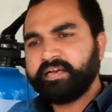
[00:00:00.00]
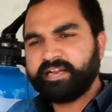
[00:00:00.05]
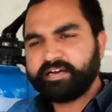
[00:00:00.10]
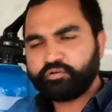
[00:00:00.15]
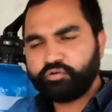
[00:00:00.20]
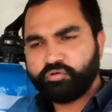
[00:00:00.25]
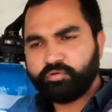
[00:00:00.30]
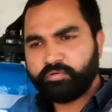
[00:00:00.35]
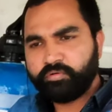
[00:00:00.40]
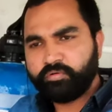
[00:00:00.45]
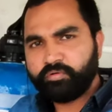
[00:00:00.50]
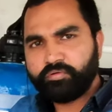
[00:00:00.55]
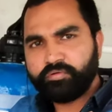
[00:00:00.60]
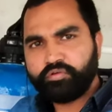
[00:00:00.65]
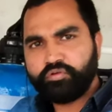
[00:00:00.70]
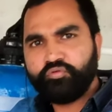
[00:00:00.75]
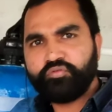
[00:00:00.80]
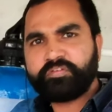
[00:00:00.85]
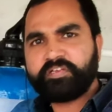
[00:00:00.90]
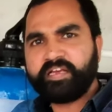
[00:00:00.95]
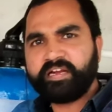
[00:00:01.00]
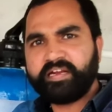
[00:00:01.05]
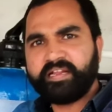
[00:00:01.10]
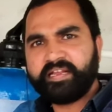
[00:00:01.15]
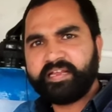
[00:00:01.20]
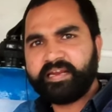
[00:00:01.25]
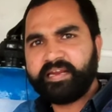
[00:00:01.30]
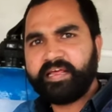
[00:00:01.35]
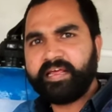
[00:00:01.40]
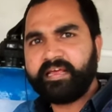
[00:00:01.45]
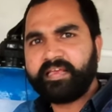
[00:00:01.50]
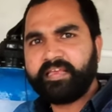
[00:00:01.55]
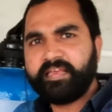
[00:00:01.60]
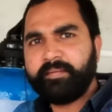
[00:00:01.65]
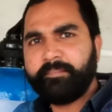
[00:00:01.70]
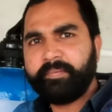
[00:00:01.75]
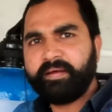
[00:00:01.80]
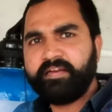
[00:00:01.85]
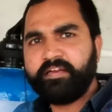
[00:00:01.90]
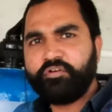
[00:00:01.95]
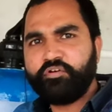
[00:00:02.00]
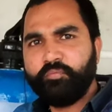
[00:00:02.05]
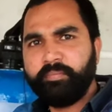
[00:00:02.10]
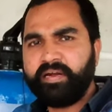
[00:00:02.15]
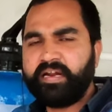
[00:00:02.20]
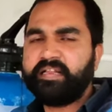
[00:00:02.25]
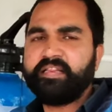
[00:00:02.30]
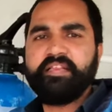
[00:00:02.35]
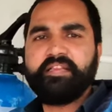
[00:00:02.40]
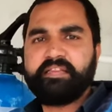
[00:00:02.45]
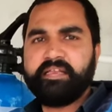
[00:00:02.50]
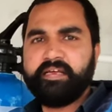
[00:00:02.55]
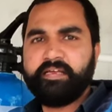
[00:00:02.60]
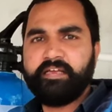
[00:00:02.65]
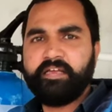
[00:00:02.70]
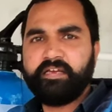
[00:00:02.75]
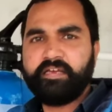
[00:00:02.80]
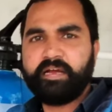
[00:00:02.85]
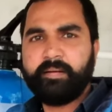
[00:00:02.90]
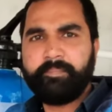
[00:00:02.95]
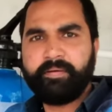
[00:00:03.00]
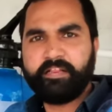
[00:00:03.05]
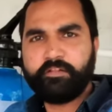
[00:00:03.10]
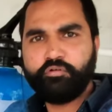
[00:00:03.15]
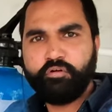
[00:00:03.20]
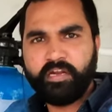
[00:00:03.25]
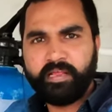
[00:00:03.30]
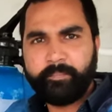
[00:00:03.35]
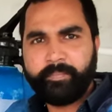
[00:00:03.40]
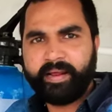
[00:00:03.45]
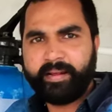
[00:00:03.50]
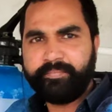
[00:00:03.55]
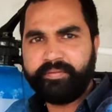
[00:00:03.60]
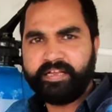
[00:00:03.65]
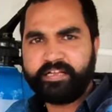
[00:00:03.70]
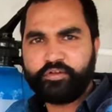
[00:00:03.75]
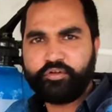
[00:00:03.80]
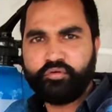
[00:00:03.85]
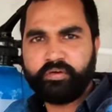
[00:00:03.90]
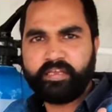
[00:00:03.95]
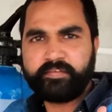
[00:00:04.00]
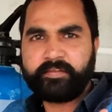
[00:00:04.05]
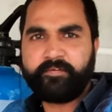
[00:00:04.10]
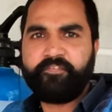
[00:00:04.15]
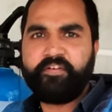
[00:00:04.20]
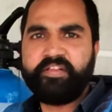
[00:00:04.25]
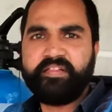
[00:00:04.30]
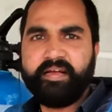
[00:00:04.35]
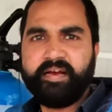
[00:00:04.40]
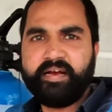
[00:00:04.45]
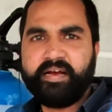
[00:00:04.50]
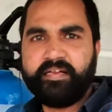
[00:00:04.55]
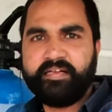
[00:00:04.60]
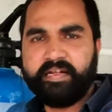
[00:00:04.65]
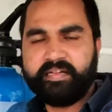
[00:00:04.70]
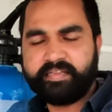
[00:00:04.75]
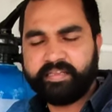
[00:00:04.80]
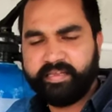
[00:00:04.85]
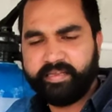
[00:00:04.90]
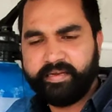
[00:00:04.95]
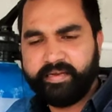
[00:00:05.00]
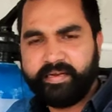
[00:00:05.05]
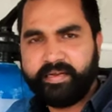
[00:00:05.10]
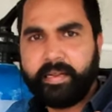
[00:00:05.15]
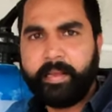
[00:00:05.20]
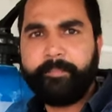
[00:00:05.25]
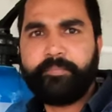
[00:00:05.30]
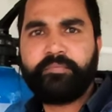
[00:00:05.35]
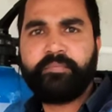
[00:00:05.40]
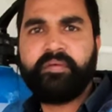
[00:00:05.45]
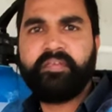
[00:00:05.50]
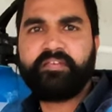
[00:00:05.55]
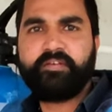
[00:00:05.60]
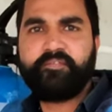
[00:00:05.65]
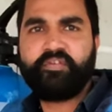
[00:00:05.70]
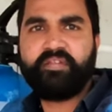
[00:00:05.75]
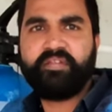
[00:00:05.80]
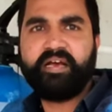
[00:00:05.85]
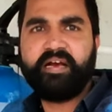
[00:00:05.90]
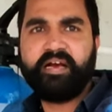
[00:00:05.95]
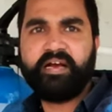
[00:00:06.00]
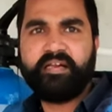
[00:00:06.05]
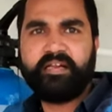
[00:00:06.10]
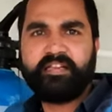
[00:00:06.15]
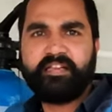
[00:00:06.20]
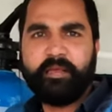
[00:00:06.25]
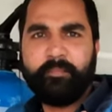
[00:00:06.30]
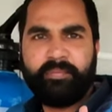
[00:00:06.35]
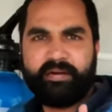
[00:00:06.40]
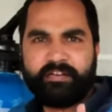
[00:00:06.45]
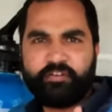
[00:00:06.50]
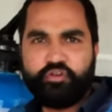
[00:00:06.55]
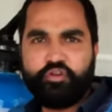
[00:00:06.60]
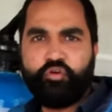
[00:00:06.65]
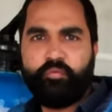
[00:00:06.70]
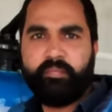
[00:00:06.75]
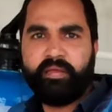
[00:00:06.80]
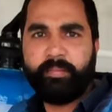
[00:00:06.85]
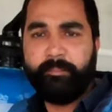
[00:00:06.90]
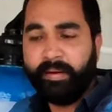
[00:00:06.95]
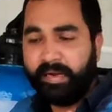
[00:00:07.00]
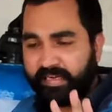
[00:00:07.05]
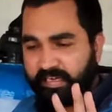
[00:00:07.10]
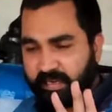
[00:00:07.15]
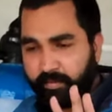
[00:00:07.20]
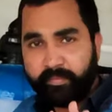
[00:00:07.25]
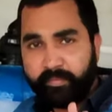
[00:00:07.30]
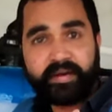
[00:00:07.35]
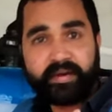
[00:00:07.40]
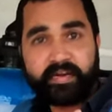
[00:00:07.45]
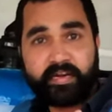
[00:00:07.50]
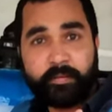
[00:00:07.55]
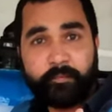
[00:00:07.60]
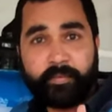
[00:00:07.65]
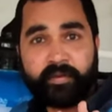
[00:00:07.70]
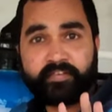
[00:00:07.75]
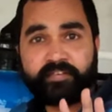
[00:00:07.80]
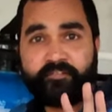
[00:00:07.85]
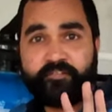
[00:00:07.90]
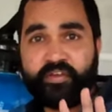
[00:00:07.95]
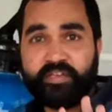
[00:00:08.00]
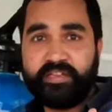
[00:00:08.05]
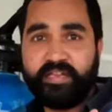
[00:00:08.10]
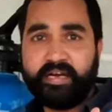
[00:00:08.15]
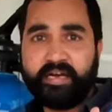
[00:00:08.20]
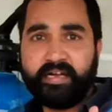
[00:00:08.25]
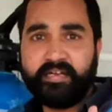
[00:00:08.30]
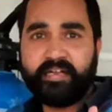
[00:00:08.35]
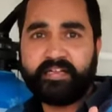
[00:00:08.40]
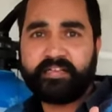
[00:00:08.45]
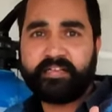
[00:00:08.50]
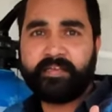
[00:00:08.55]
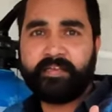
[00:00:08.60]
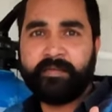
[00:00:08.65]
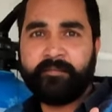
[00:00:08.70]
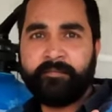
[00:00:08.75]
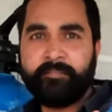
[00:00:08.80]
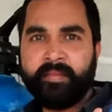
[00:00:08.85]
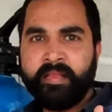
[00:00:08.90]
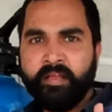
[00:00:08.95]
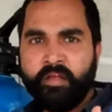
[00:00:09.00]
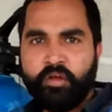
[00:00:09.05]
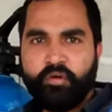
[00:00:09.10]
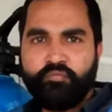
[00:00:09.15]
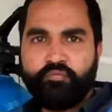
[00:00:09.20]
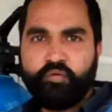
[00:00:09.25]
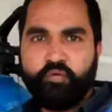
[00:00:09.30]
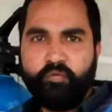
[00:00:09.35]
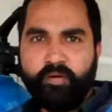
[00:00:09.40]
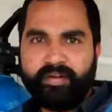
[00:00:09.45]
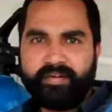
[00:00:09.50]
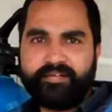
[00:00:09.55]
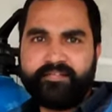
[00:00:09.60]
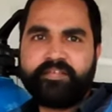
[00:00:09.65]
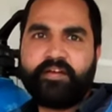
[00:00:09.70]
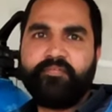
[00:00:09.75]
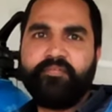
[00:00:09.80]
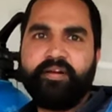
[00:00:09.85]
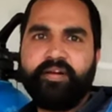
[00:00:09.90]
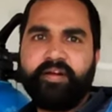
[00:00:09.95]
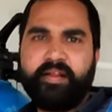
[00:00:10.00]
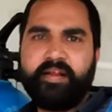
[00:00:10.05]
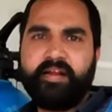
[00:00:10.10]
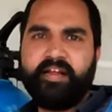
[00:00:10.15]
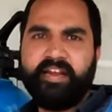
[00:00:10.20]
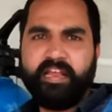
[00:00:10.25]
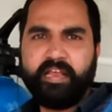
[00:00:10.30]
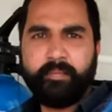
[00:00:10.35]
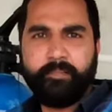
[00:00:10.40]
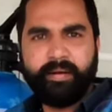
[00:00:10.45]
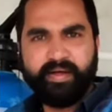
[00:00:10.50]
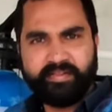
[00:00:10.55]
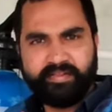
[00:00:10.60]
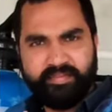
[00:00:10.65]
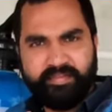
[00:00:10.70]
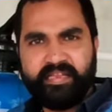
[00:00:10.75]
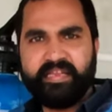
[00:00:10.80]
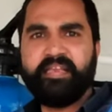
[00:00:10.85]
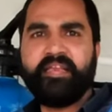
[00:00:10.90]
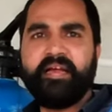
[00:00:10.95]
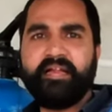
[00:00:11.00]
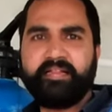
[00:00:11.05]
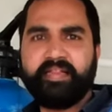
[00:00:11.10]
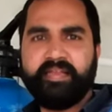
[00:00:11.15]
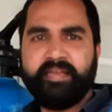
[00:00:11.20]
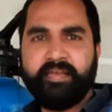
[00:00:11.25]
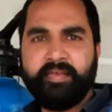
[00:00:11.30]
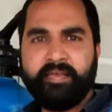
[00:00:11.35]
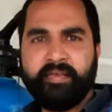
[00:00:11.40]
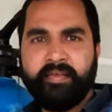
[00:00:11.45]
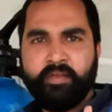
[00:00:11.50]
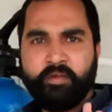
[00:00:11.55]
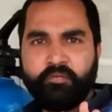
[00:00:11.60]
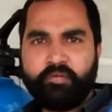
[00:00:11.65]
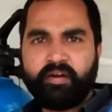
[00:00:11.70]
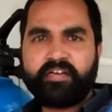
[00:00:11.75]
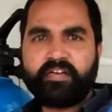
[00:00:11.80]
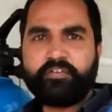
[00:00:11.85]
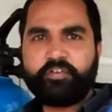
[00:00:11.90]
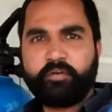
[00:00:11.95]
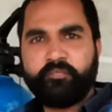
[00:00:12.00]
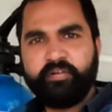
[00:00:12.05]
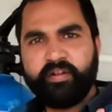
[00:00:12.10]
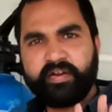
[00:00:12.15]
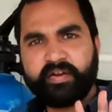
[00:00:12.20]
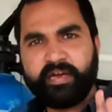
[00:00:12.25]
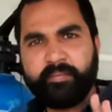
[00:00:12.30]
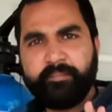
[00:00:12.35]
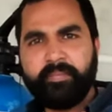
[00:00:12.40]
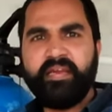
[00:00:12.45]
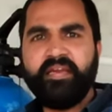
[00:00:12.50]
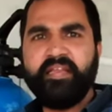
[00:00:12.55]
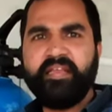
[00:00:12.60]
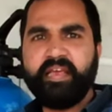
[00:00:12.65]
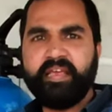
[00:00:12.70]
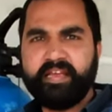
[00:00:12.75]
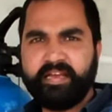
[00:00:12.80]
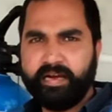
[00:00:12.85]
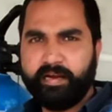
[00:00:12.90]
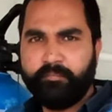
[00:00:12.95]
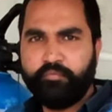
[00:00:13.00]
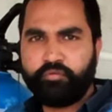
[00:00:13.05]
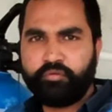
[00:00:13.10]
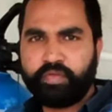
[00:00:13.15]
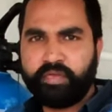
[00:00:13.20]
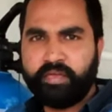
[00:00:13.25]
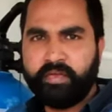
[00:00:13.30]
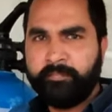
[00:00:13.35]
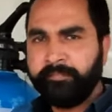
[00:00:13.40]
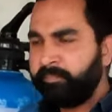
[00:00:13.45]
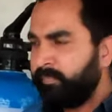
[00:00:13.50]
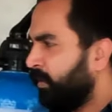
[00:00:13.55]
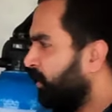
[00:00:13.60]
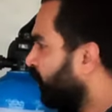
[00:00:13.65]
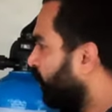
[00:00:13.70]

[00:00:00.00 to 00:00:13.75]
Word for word: घर को यूज करने के लायक ये पानी को बना देता है कपड़े धुलने पे आप देखते होंगे सफेद दाग आ जाते हैं टैप्स में सफेद दाग आ जाते हैं बर्तनों में बाल्टी में रखने पर सफेद दाग आ जाते हैं वो वाटर सॉफ्टनर लगाने के बाद नहीं आते हैं वाटर सॉफ्टनर का मेनली यही काम होता है